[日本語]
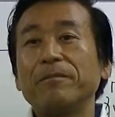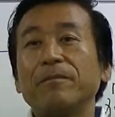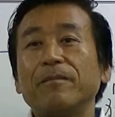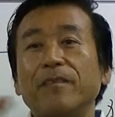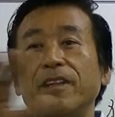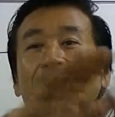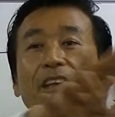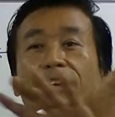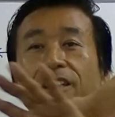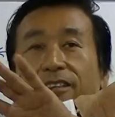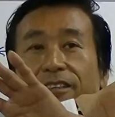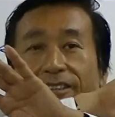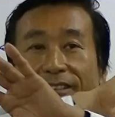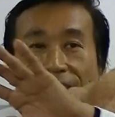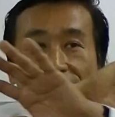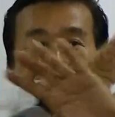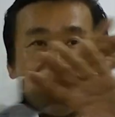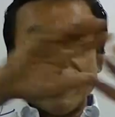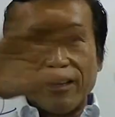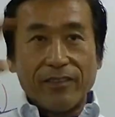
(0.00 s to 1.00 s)
ね、
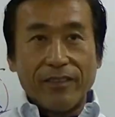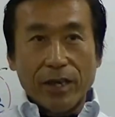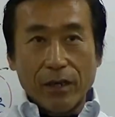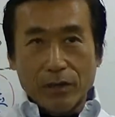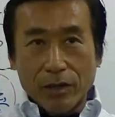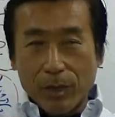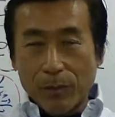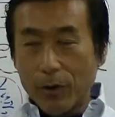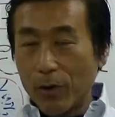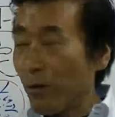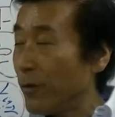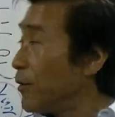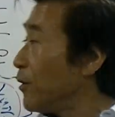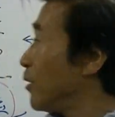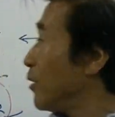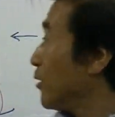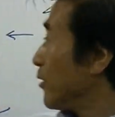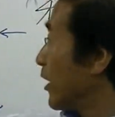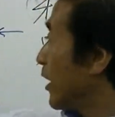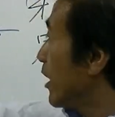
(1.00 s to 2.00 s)
財産なくても、
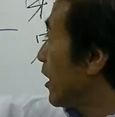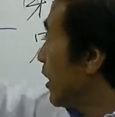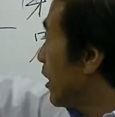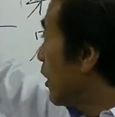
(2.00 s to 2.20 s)
ね、